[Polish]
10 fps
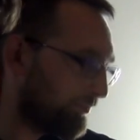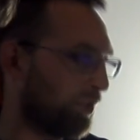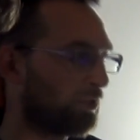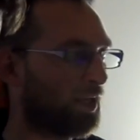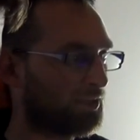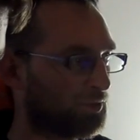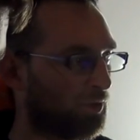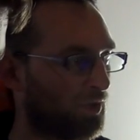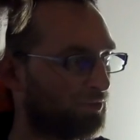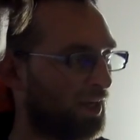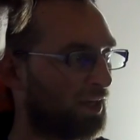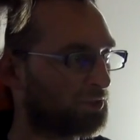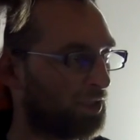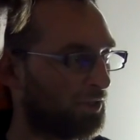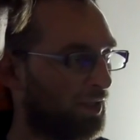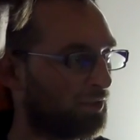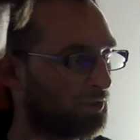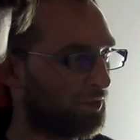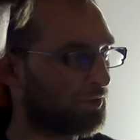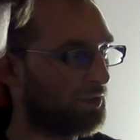no, jeść mogę w trakcie, no ale
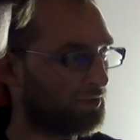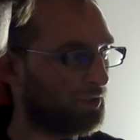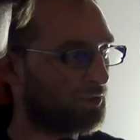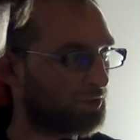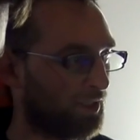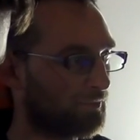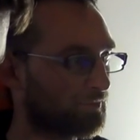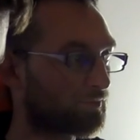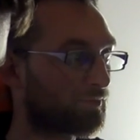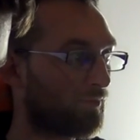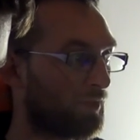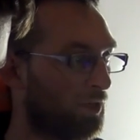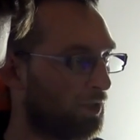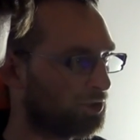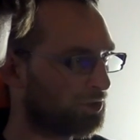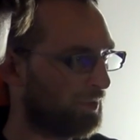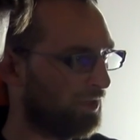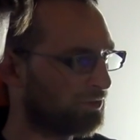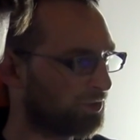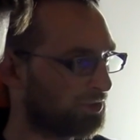Czyli to, to nie tylko sen. E,
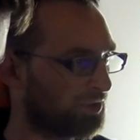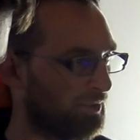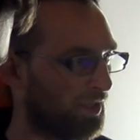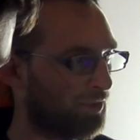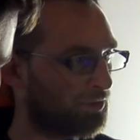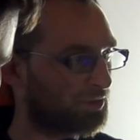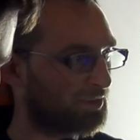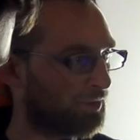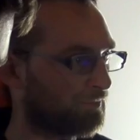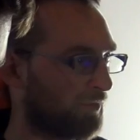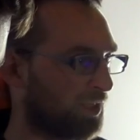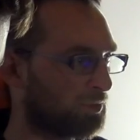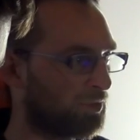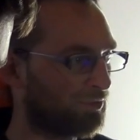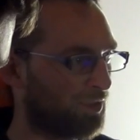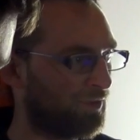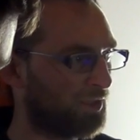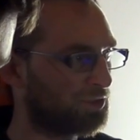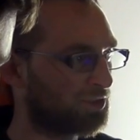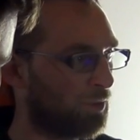Śpiew w systemie to jest e,
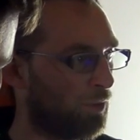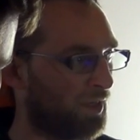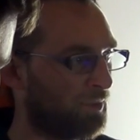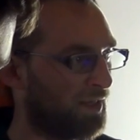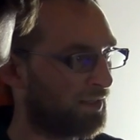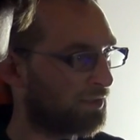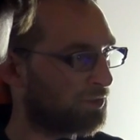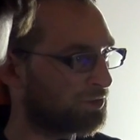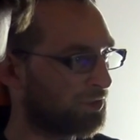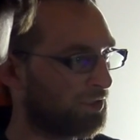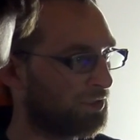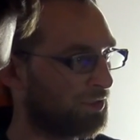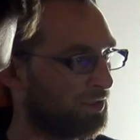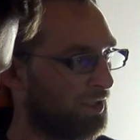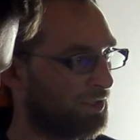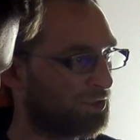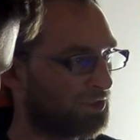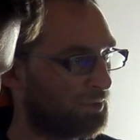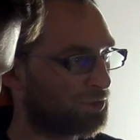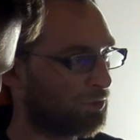zmodyfikowany system Ubermana, to jest e,
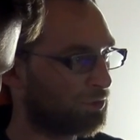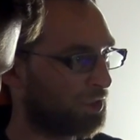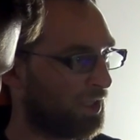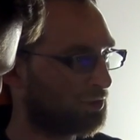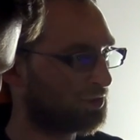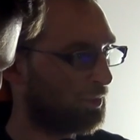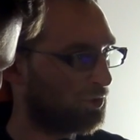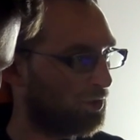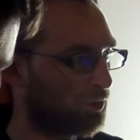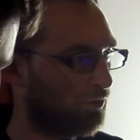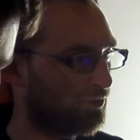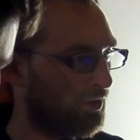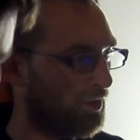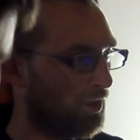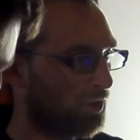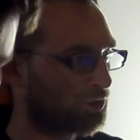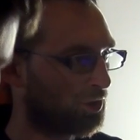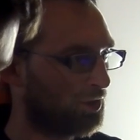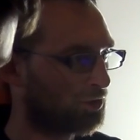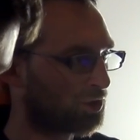system snu żeglarzy samotników,
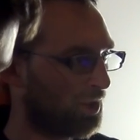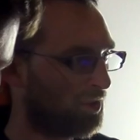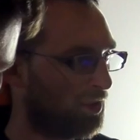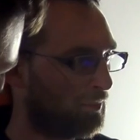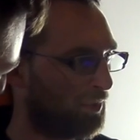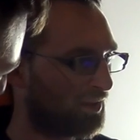czyli drzemki